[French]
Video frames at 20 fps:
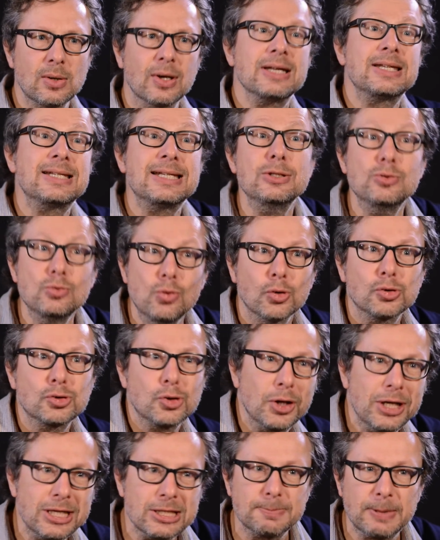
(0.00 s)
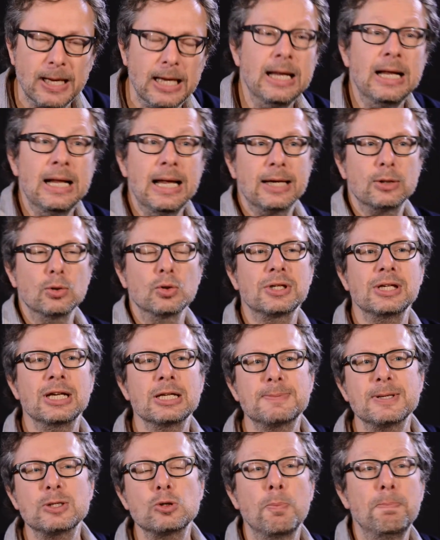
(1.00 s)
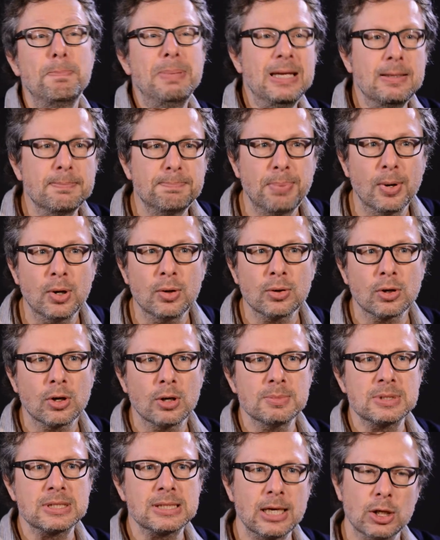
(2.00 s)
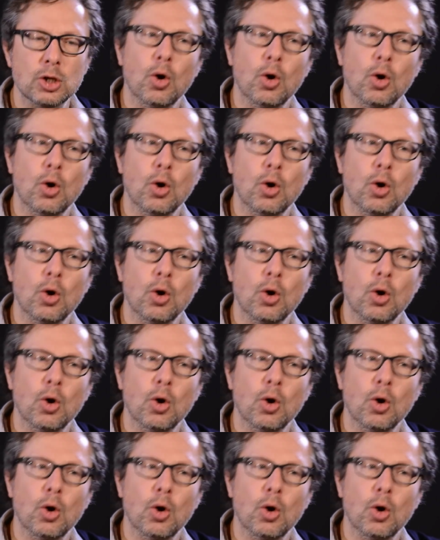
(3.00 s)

Et si nous, on s'en inspirait Et donc, une espèce de ping-pong comme ça.